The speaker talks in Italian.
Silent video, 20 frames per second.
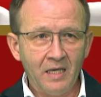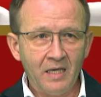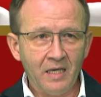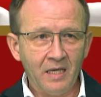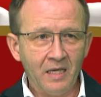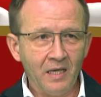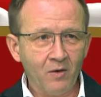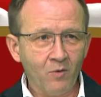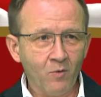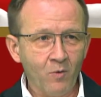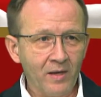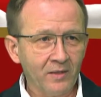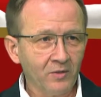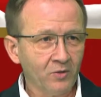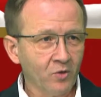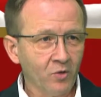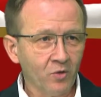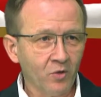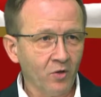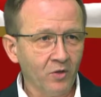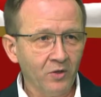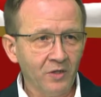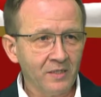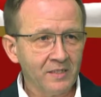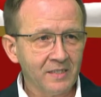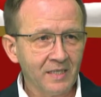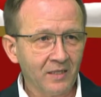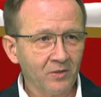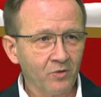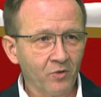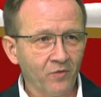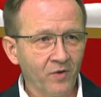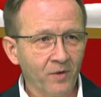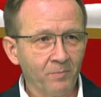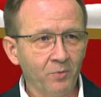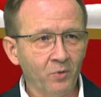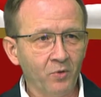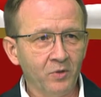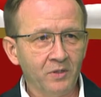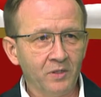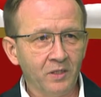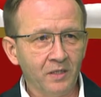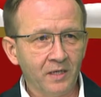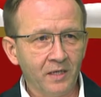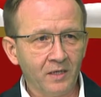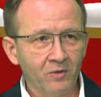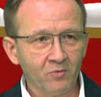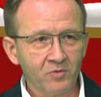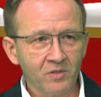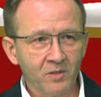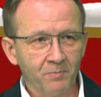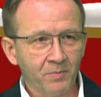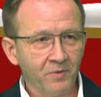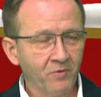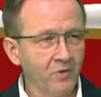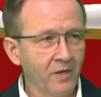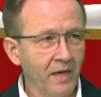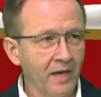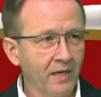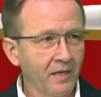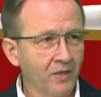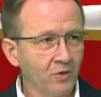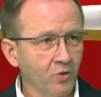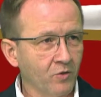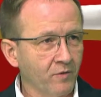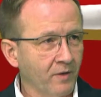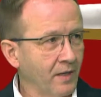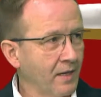e quando ho iniziato a far politica non sapevo neanche dove